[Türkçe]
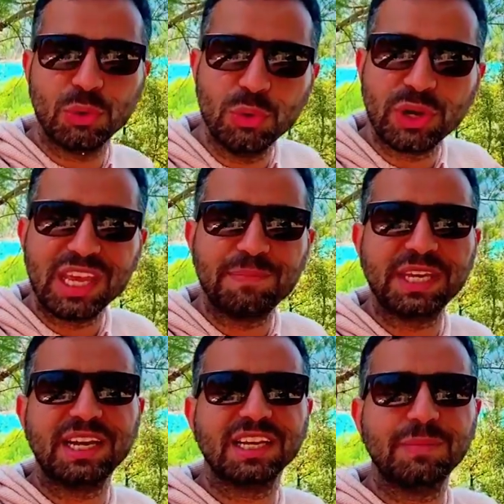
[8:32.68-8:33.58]
uğrayıp
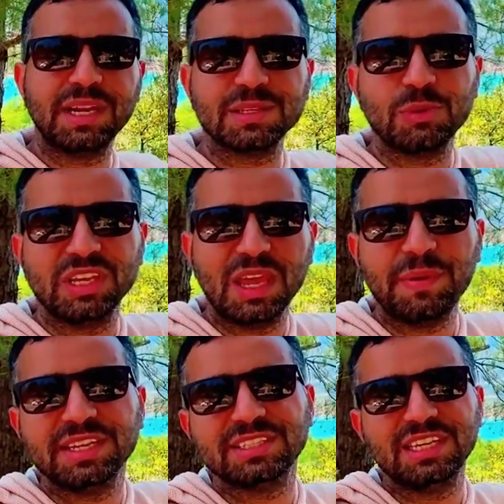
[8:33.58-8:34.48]
kenarda biraz böyle
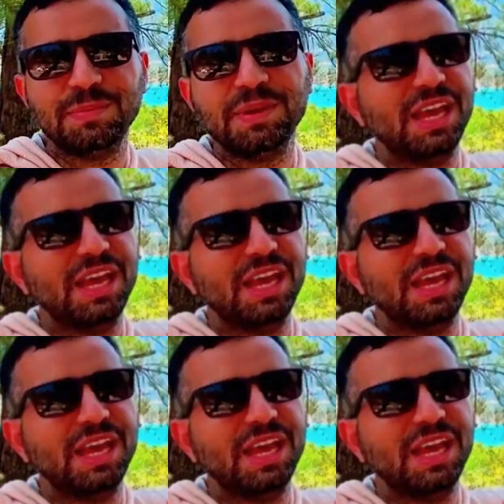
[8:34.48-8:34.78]
yemeğinizi yiyip